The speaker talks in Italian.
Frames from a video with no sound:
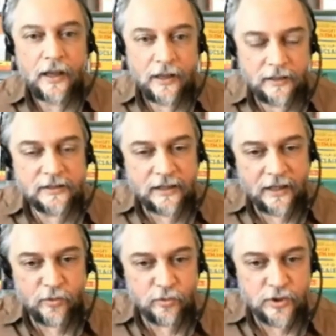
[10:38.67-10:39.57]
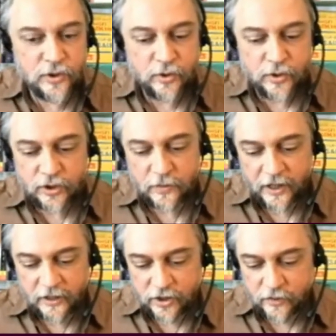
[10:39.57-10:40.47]
entrare in un discorso di
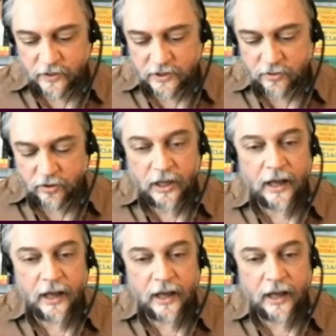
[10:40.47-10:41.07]
partecipazione.